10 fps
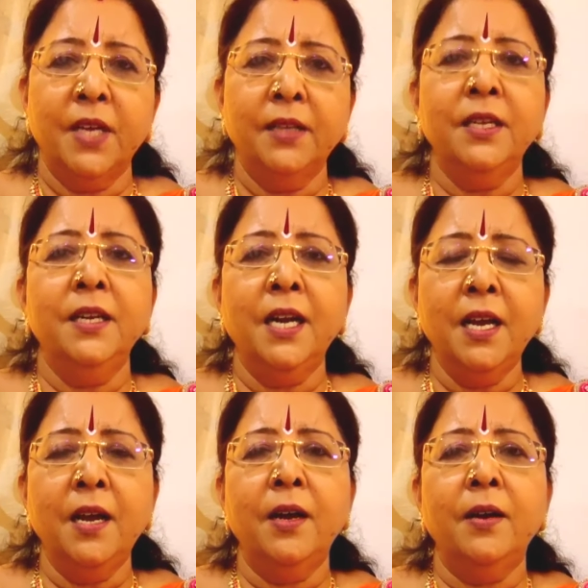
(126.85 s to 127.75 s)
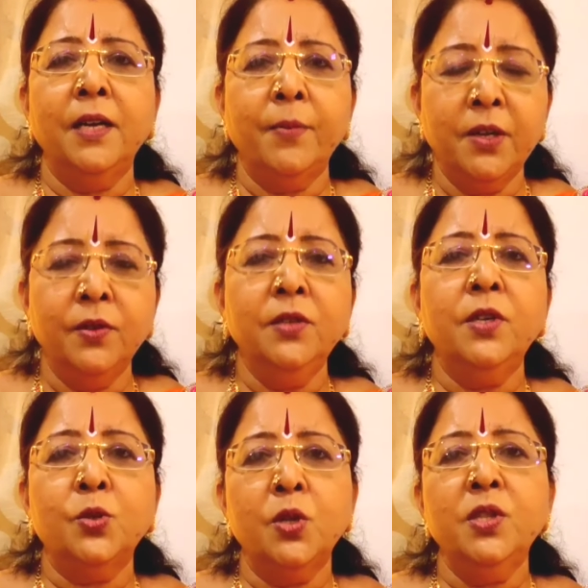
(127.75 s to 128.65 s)
அந்த நிலம் நமக்கு வந்து
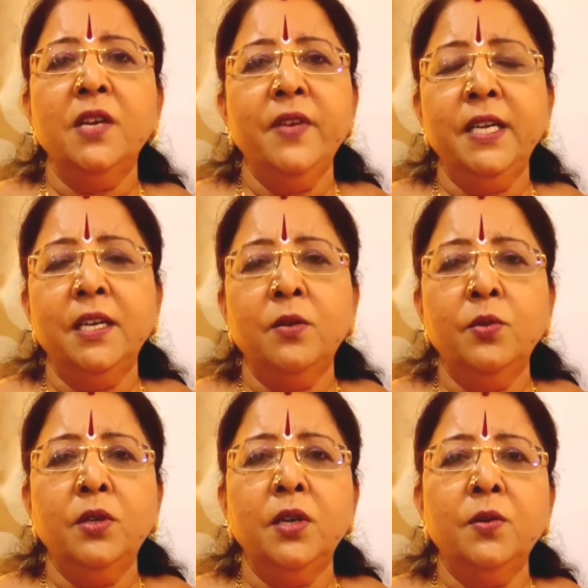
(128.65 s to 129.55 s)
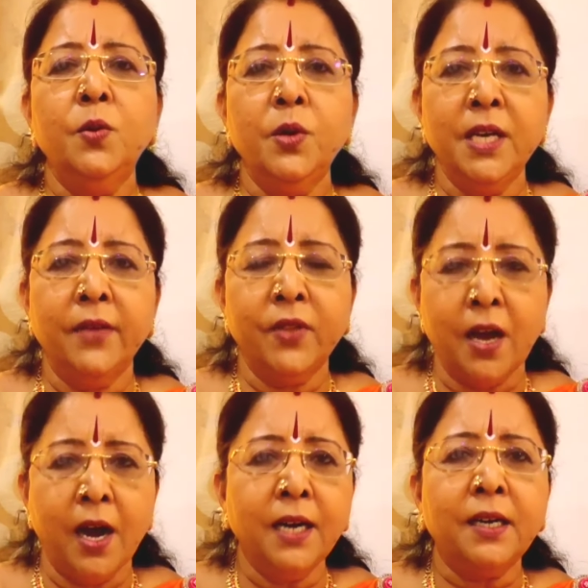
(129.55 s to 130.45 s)
ஒரு சொந்த வீட்டை கொடுக்கக்கூடிய அந்த
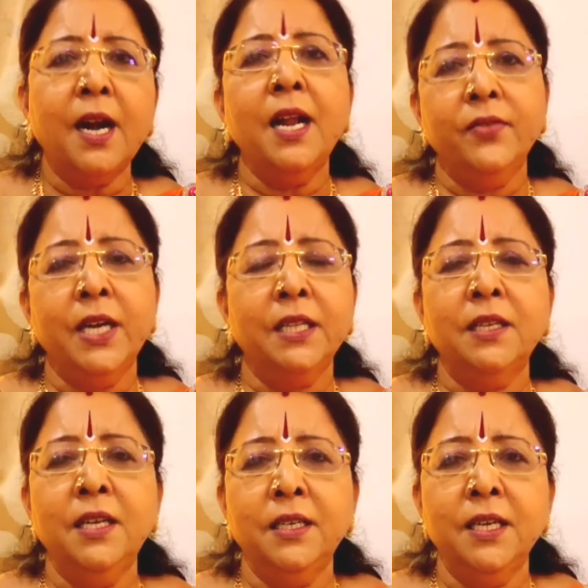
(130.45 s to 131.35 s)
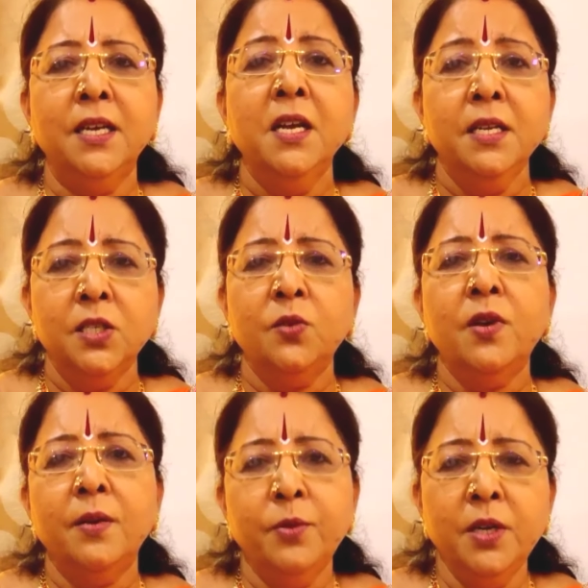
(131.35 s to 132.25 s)
ஆற்றல் அந்த இடத்துல இருக்கு
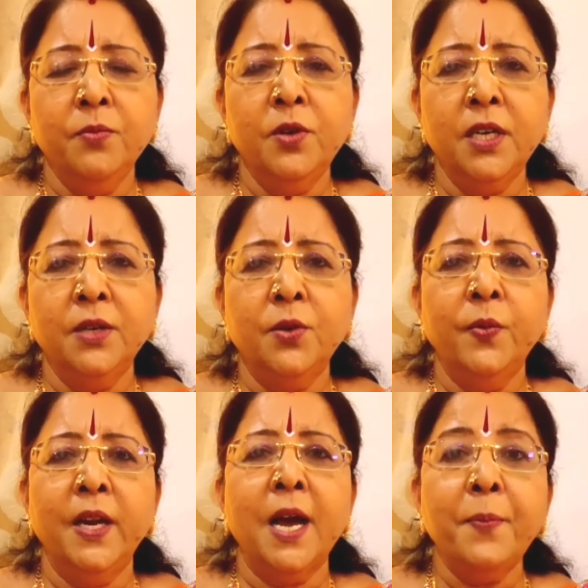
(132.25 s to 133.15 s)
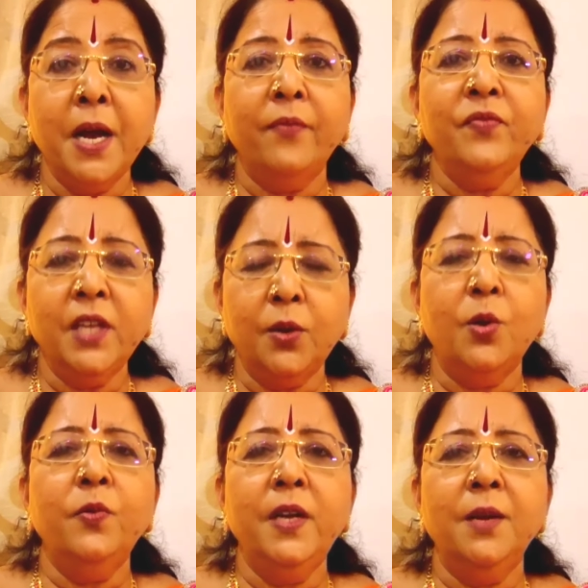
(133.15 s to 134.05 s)
சிறுவாபுரி முருகன் கோவில் அப்போ அந்த
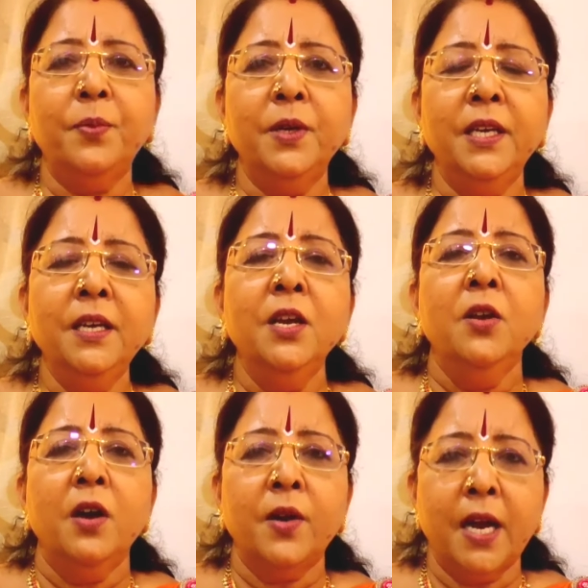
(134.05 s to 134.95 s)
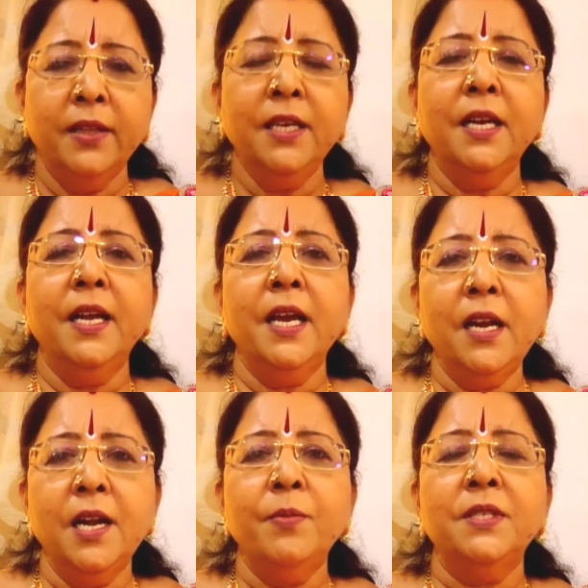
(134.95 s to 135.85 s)
கோவில்ல போய் ஒரு அதிக
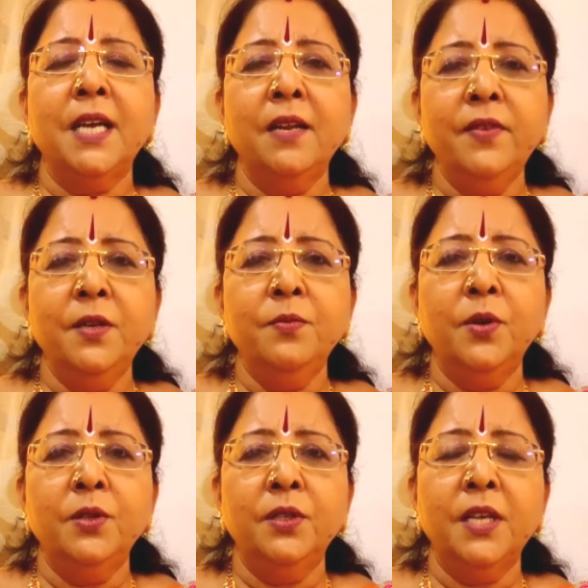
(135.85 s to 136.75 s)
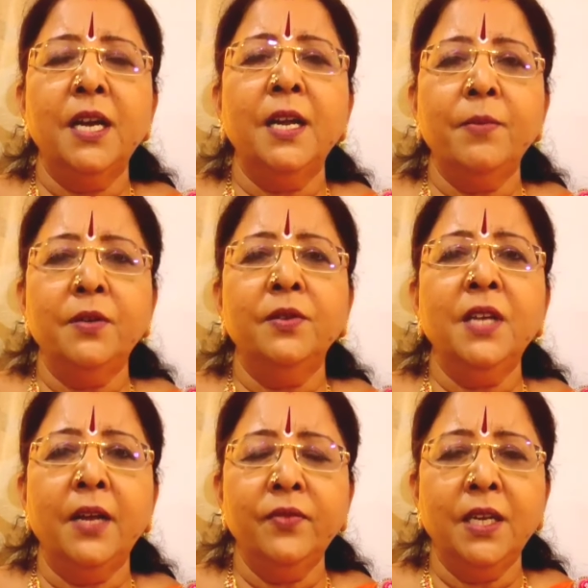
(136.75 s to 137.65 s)
நேரம் நம்ம செலவிடும் பொழுது தான் நமக்கு
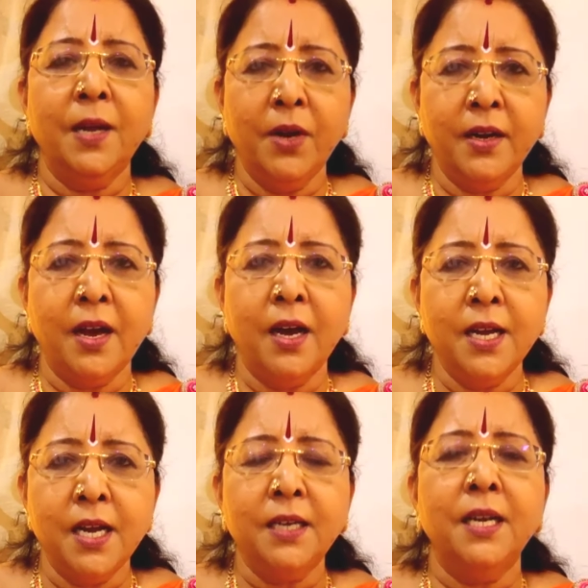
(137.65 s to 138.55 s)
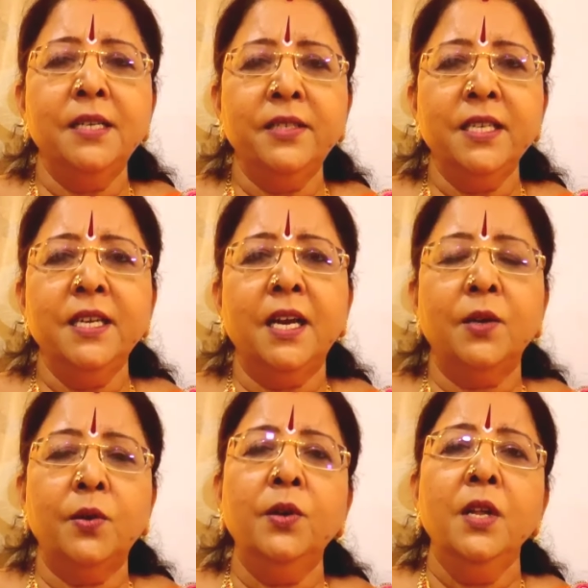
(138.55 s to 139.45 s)
வந்து அந்த நம்மளோட ஆறா கிளன்சிங்
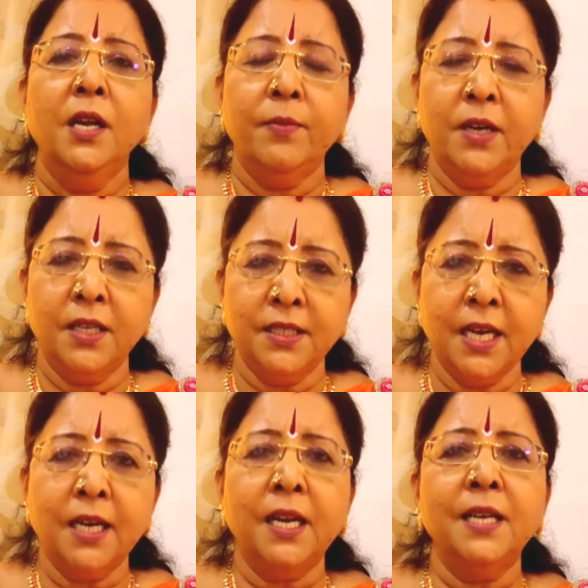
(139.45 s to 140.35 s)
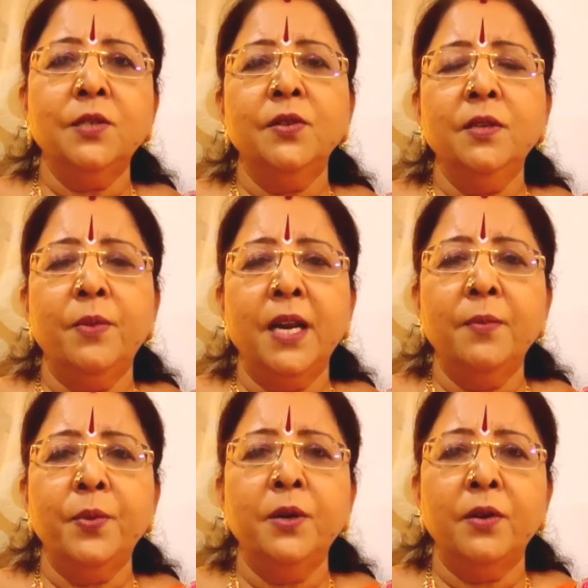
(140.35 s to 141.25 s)
ஆகும் நம்மளோட சக்கராஸ் வந்து
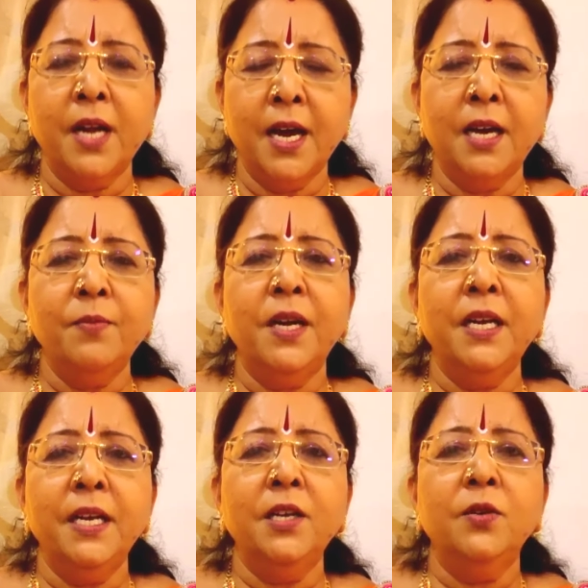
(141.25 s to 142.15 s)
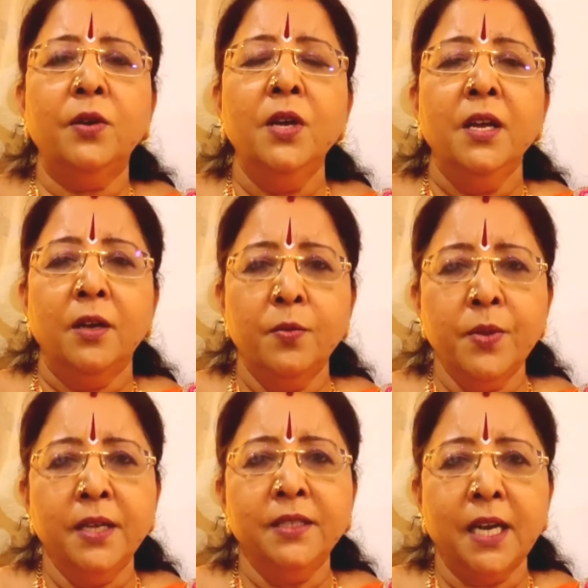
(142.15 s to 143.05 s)
பலப்படும் நார்மலாக இயங்கும்
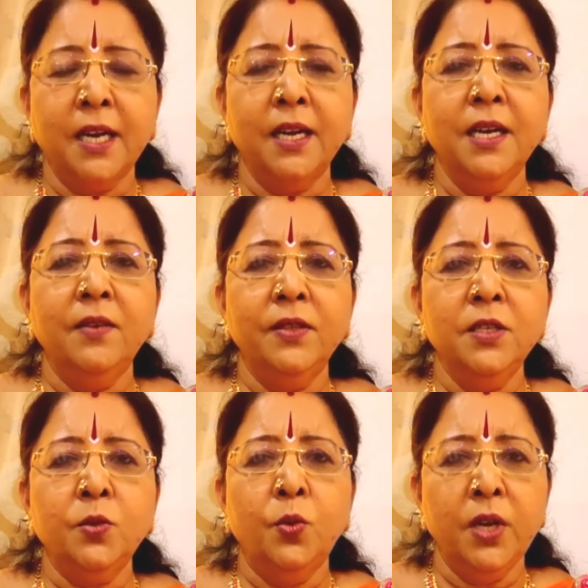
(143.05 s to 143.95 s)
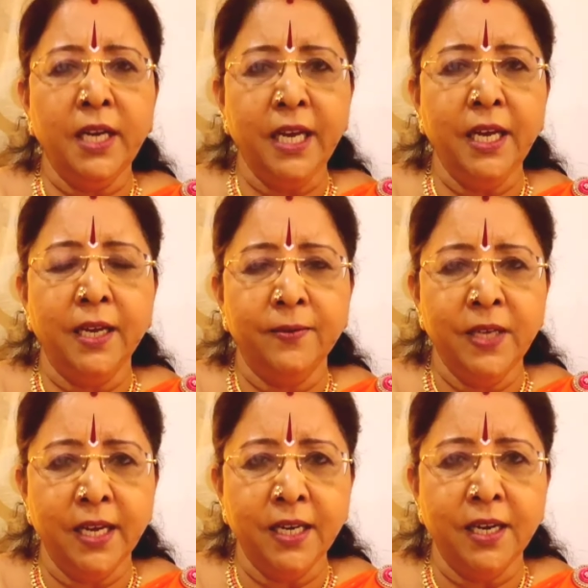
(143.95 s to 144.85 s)
ரொம்ப சக்கரங்கள் வந்து குறுகி
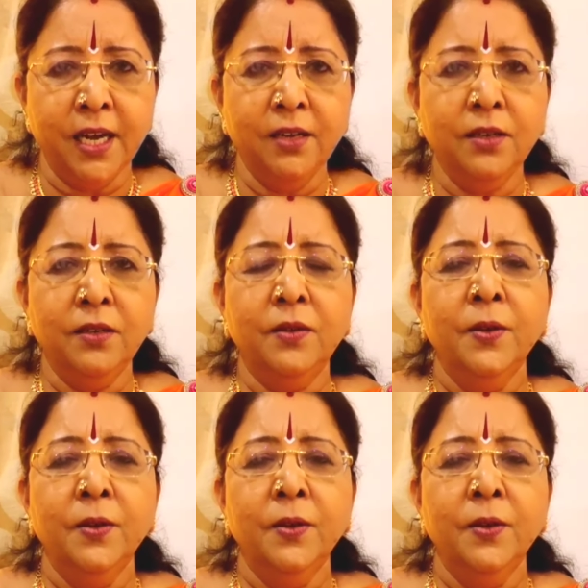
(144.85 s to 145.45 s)
இயங்கினாலும்